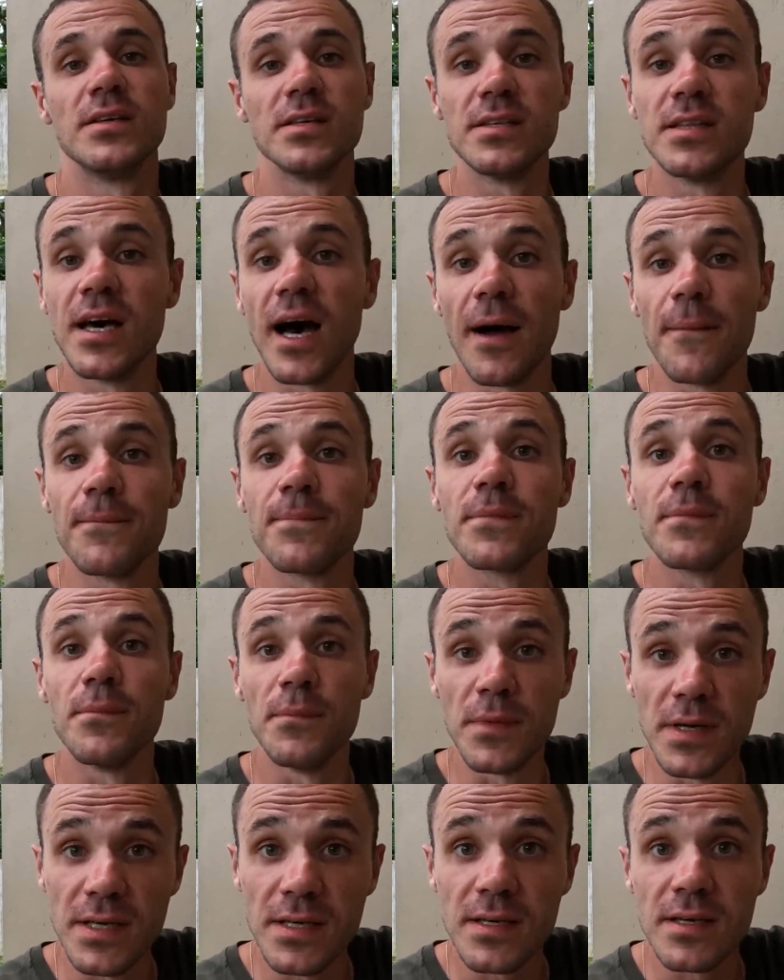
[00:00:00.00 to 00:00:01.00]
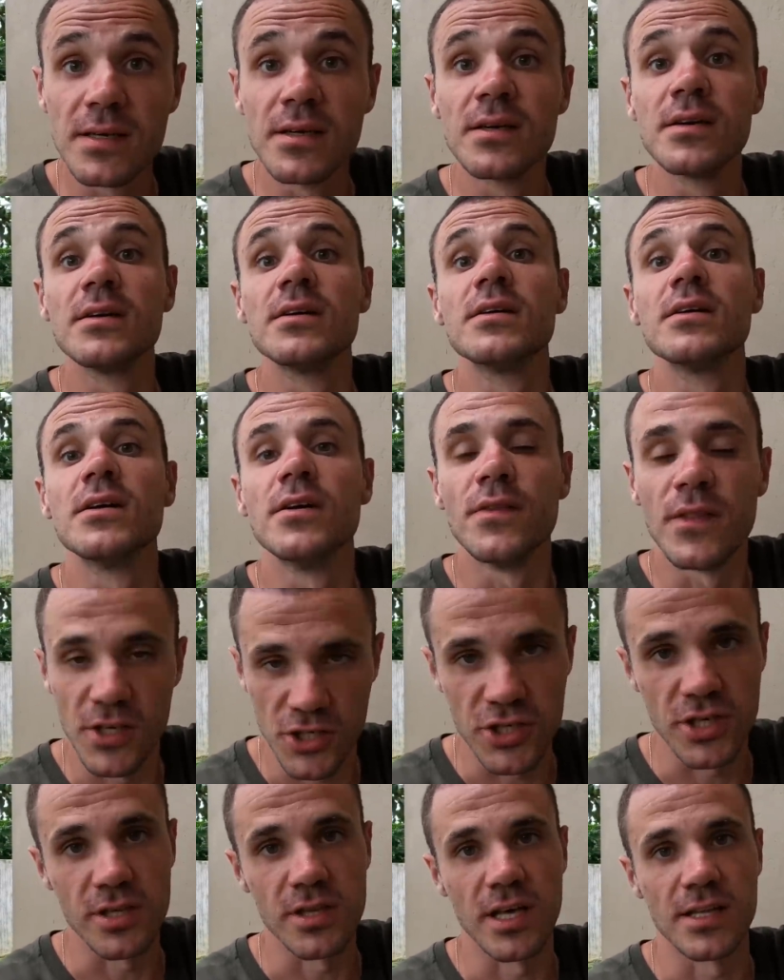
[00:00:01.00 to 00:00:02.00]
И да, мы на
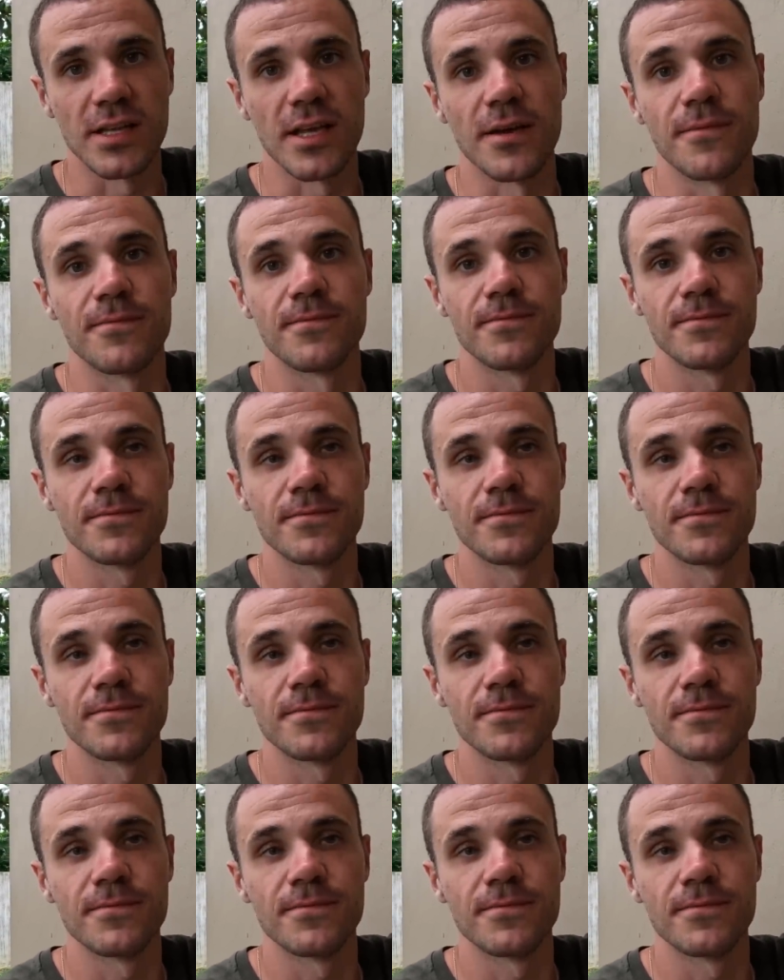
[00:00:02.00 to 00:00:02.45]
Шри-Ланке.